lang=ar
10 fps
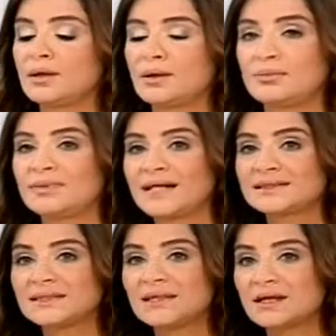آه،
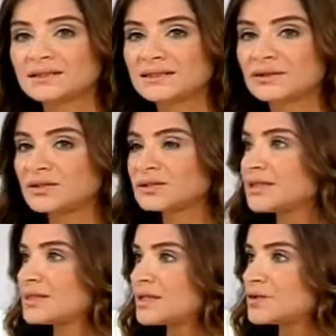بيعطينا كثير
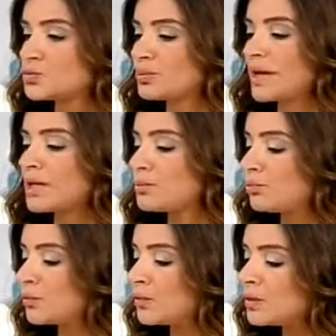روسيتات
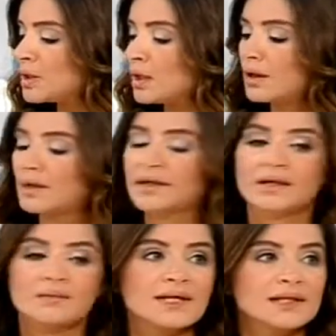بقلبه آه،
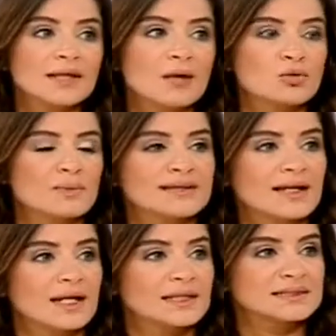كرمال نعمل
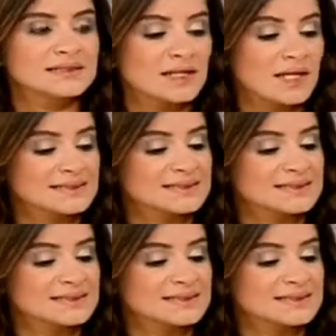مثلا اذا